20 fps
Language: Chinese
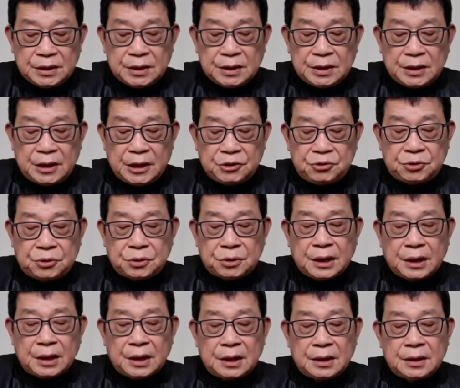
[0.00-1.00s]
也许
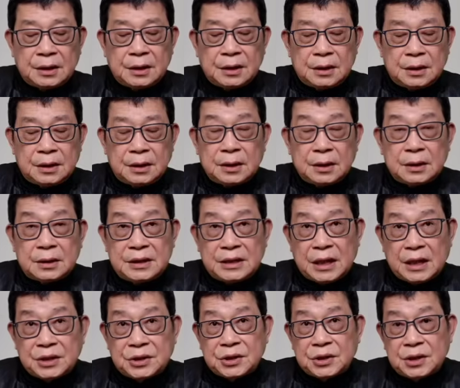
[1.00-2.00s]
呢。
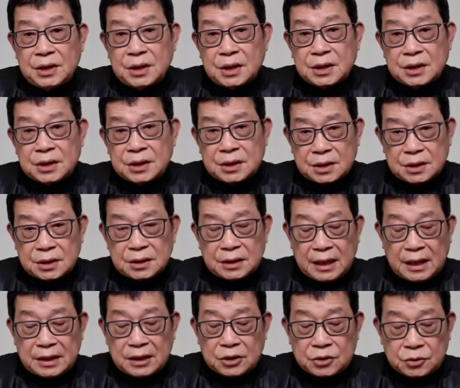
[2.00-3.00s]
将是一个时
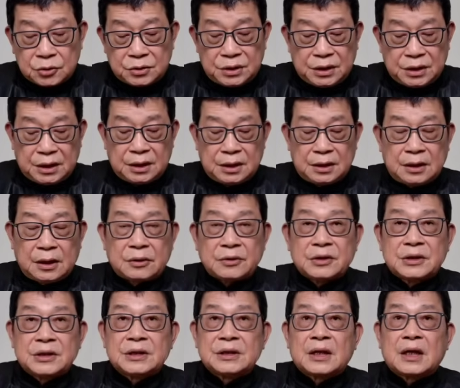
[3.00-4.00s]
代的终结。他
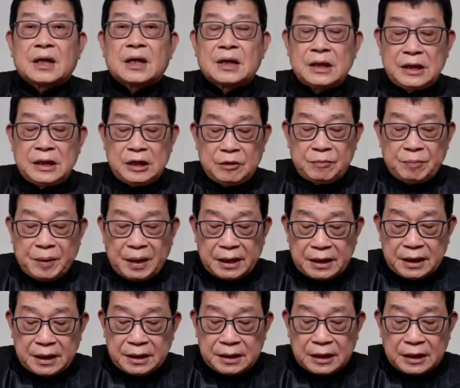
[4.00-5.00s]
说，自2008
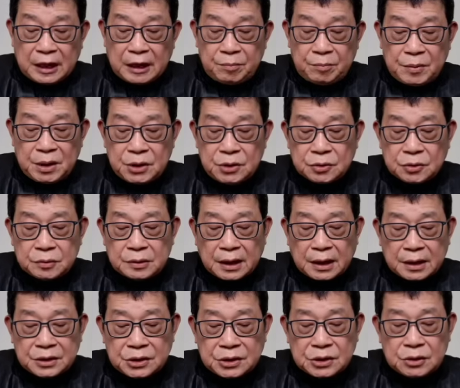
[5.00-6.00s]
年以来，民主
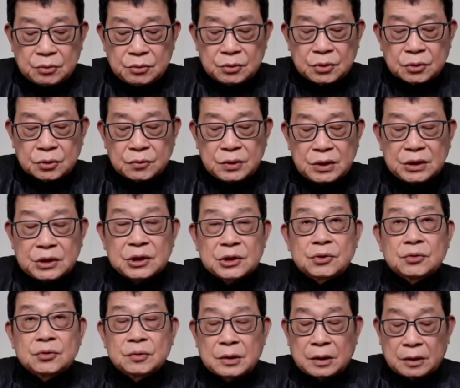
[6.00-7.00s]
党和自由主义之
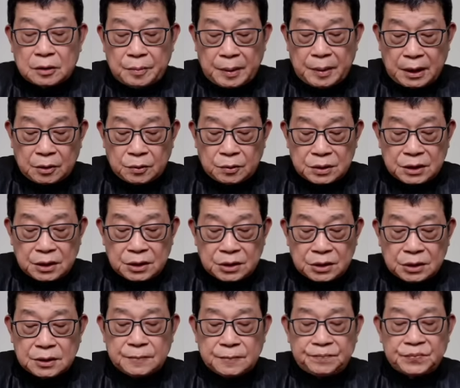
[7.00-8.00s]
主导的美国政
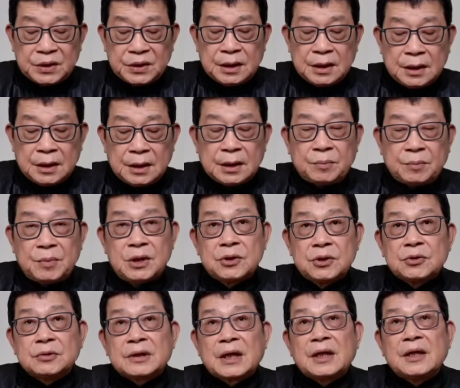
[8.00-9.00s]
治，
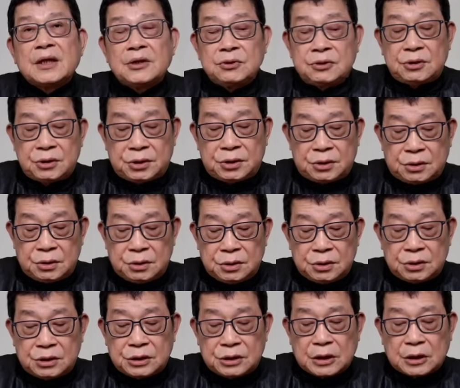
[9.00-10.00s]
民主党连续
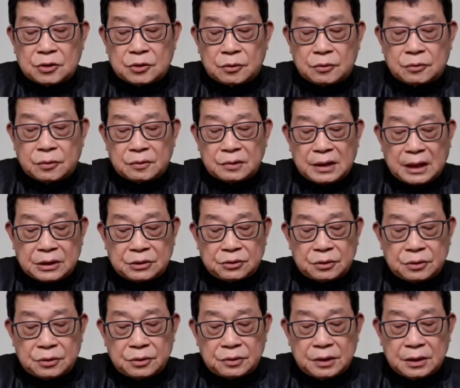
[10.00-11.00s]
四次的总统大
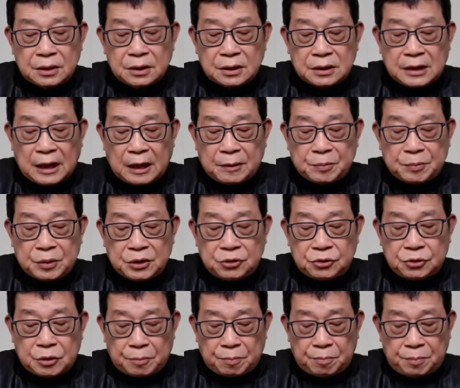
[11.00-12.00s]
选中赢得大部分的
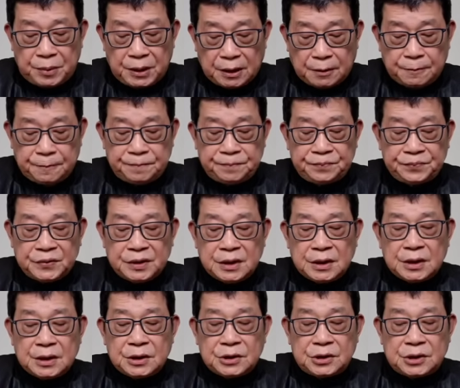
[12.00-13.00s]
选票，
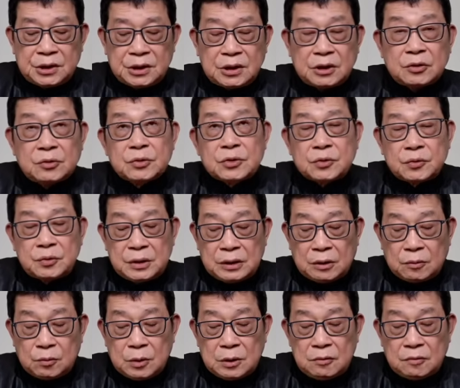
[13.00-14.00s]
自由主义
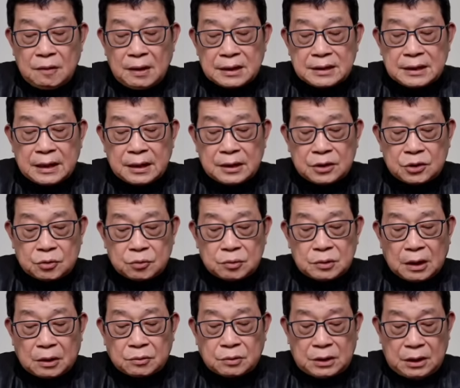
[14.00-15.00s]
的文化战的
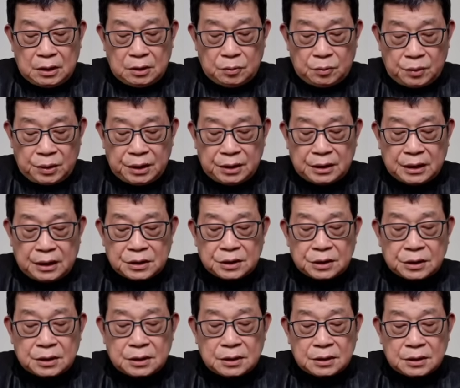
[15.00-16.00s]
主导地位。但是，